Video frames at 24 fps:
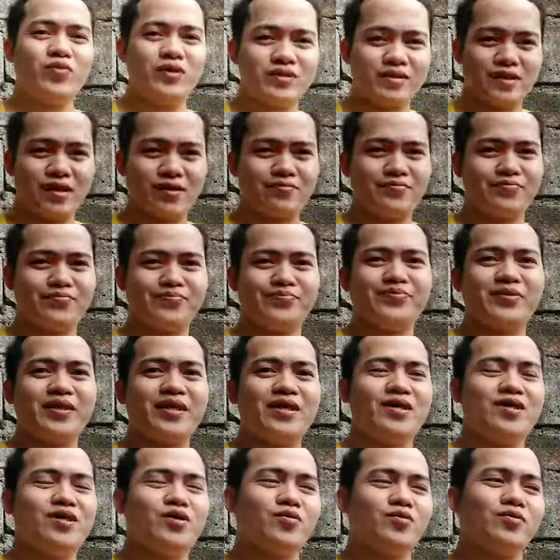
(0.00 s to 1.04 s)
Wait lang.
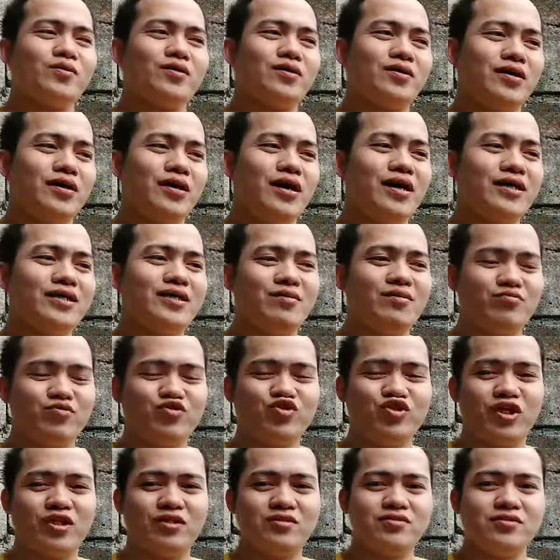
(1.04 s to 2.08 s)
I am
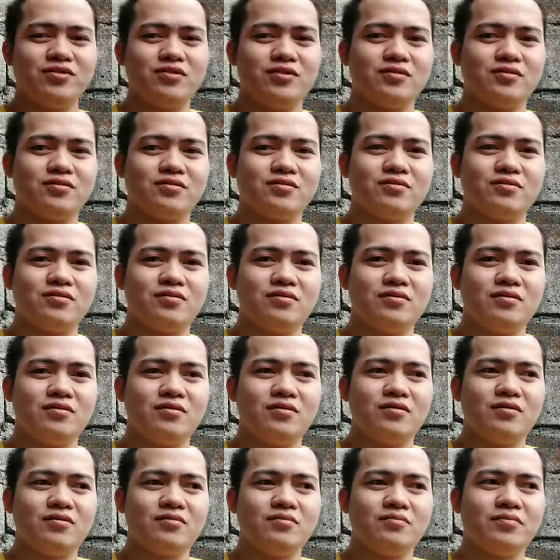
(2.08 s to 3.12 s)
Jenny.
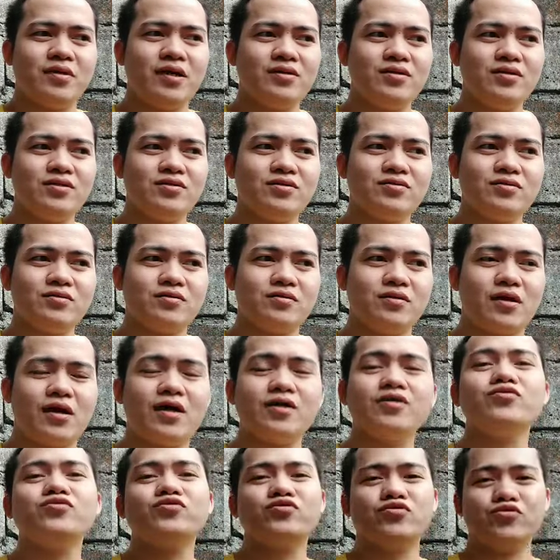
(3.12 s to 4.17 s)
Paano is...
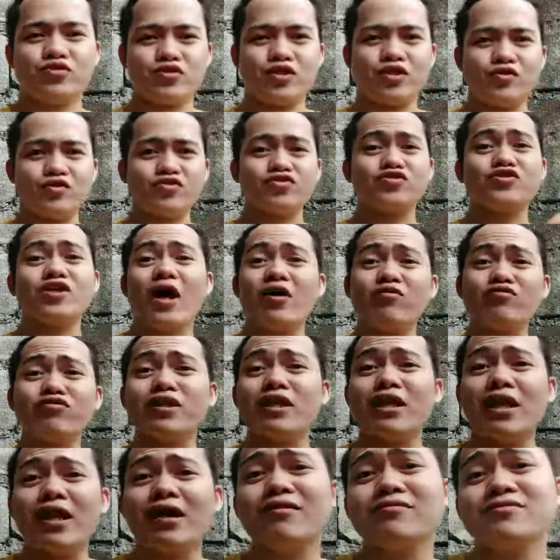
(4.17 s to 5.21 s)
Ayun, ano
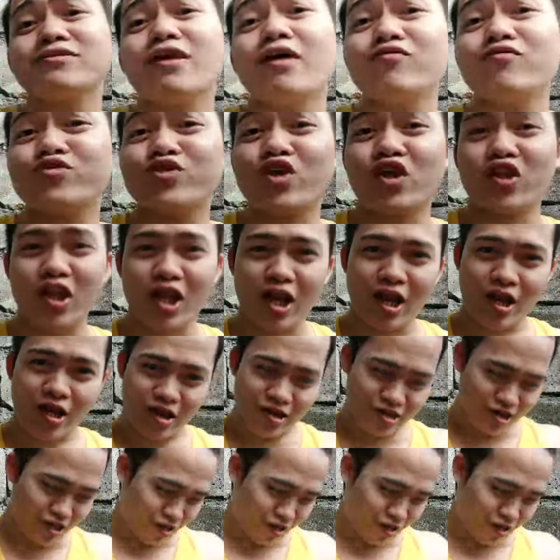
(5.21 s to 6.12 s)
na lang, stanza na lang.